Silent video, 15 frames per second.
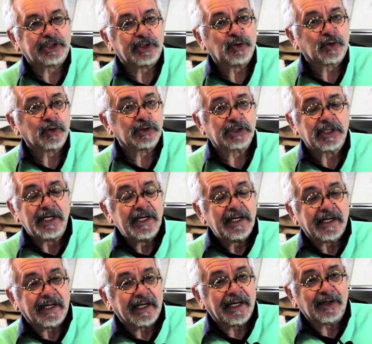teoros,
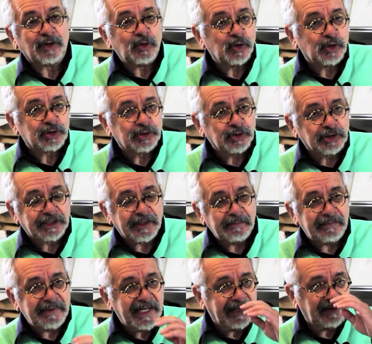que eran los dos
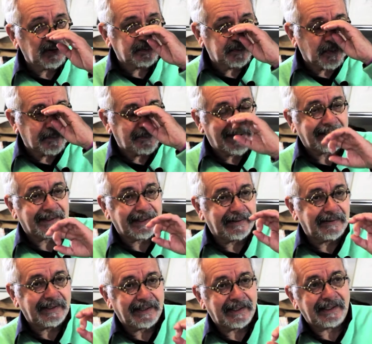enviados por
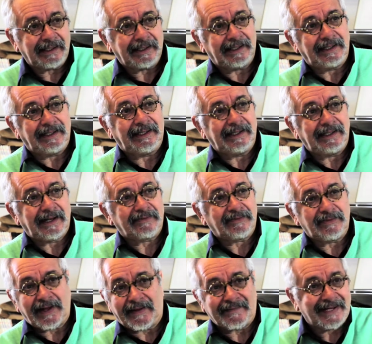parte de eh, la
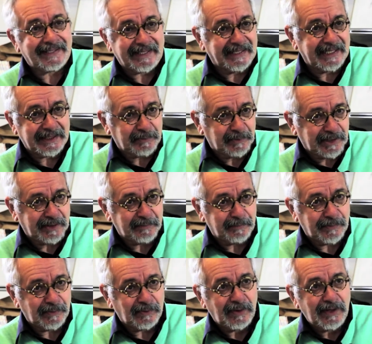ciudad de Atenas, por
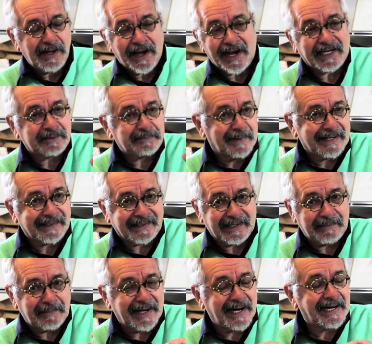ejemplo, a
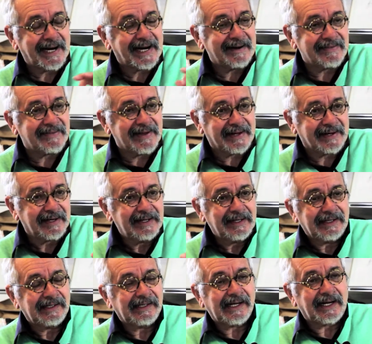Esparta para analizar
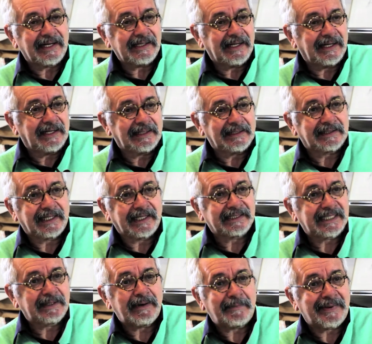qué
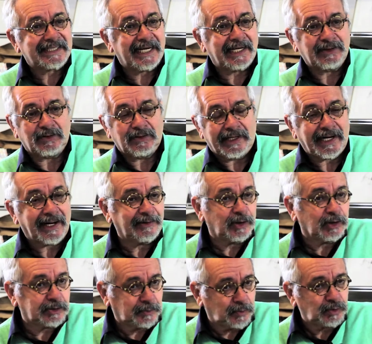estaba pasando. Eran
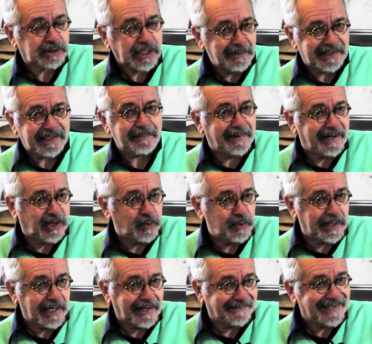dos justamente para que
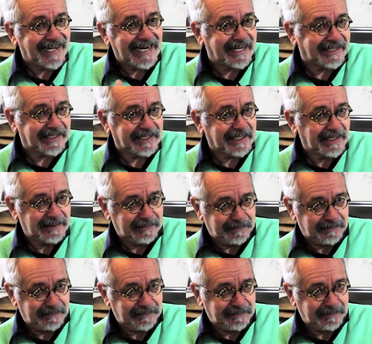hubiera dialéctica.